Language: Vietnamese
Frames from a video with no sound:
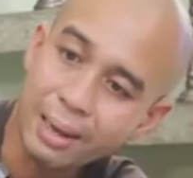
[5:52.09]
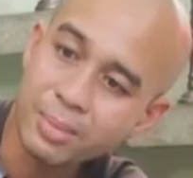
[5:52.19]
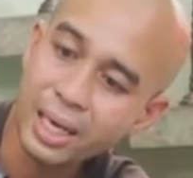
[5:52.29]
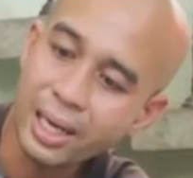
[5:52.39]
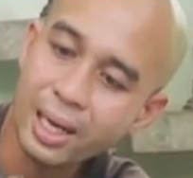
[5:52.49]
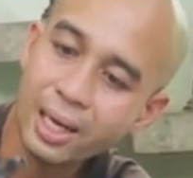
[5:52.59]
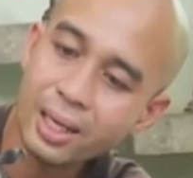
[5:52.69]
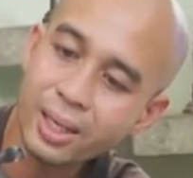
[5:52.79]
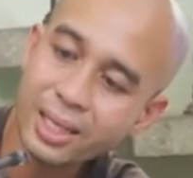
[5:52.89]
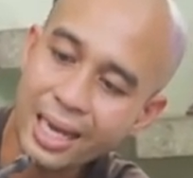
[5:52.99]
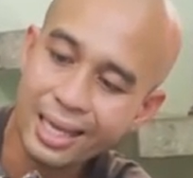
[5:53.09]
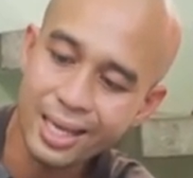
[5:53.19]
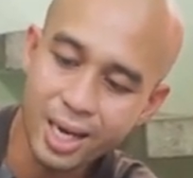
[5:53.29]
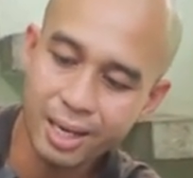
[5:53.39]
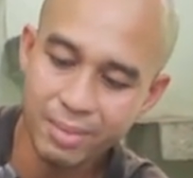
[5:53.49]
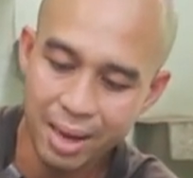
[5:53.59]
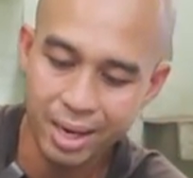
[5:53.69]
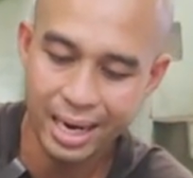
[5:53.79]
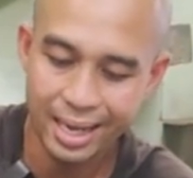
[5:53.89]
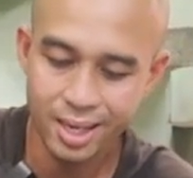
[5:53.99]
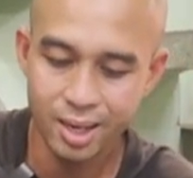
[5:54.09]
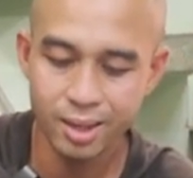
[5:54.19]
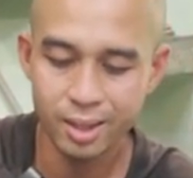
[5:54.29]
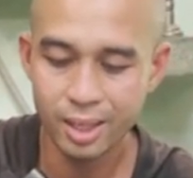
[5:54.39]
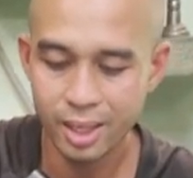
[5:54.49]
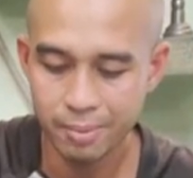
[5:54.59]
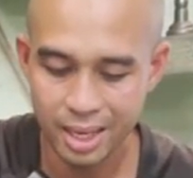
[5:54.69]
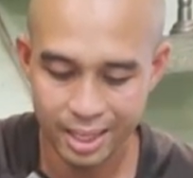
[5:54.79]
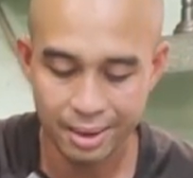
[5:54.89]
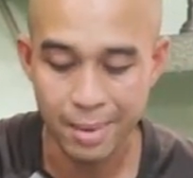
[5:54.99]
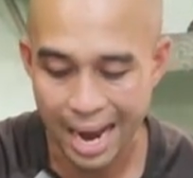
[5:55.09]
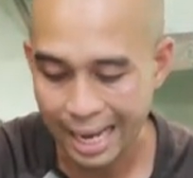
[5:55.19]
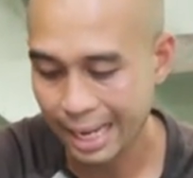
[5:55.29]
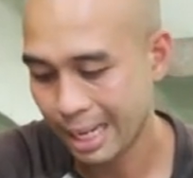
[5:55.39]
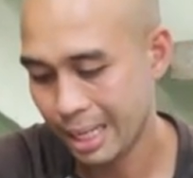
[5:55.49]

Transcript: em sẽ ờ, đi thay tay John em thay bạc đạn John rồi tên mất anh Gia Băng